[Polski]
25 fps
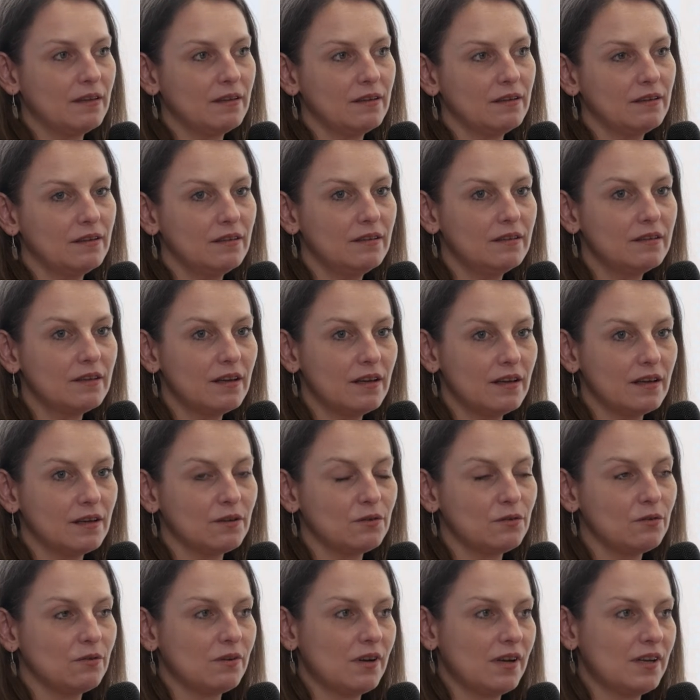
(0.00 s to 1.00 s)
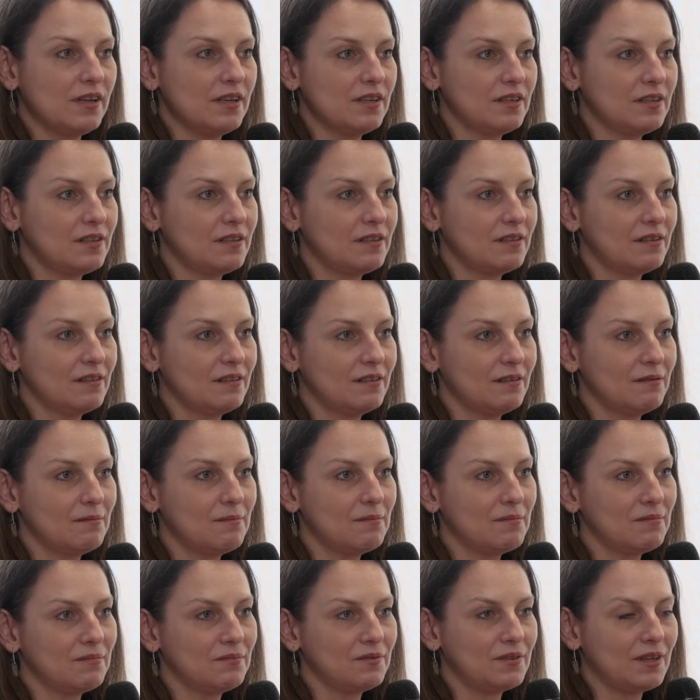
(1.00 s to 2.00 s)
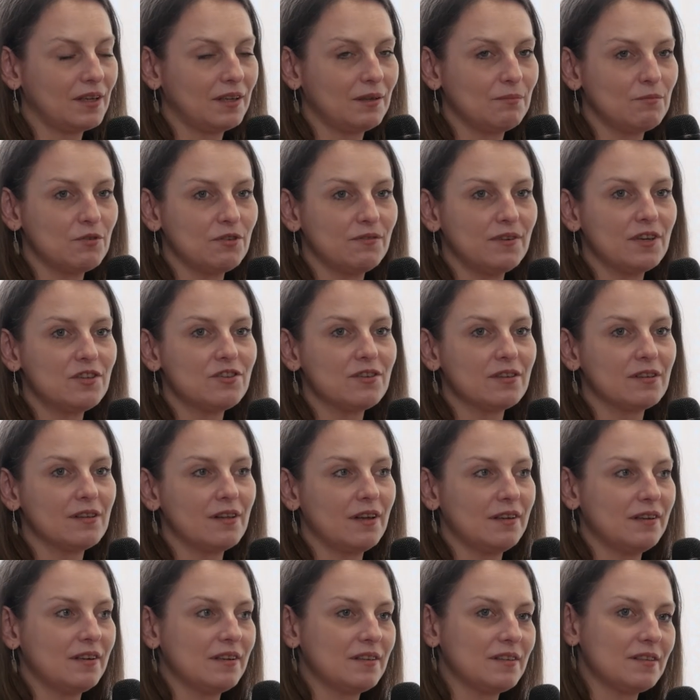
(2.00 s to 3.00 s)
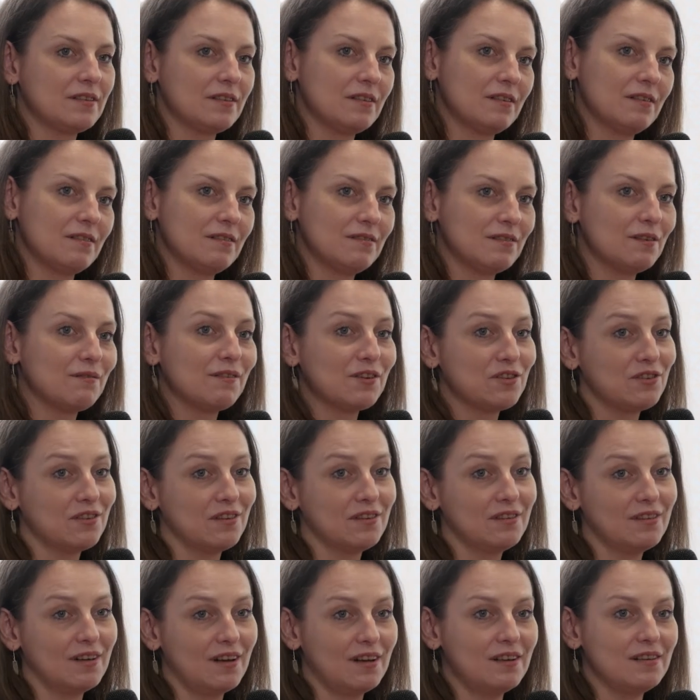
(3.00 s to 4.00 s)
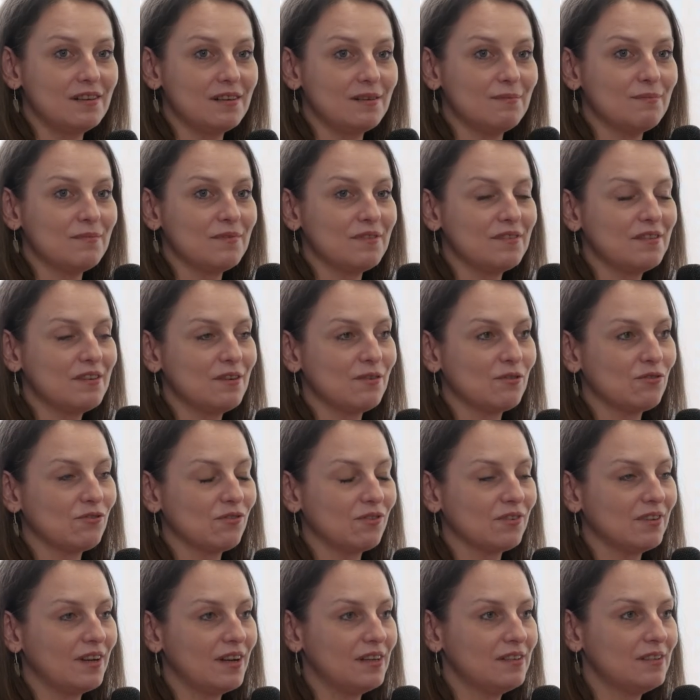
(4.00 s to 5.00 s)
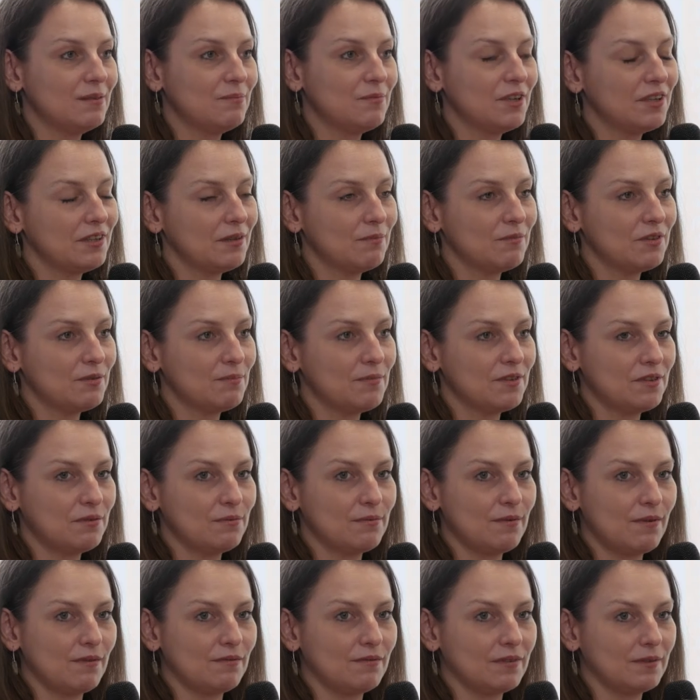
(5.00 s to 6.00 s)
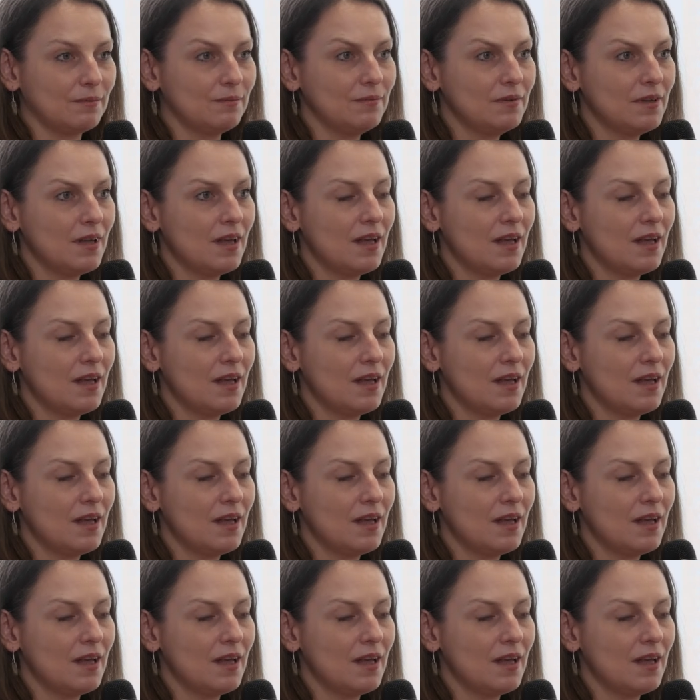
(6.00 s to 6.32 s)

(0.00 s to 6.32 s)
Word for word: ideę, która jest w takim świecie dla nas, no właśnie idealnym, nieosiągalnym, nie tym zmysłowym.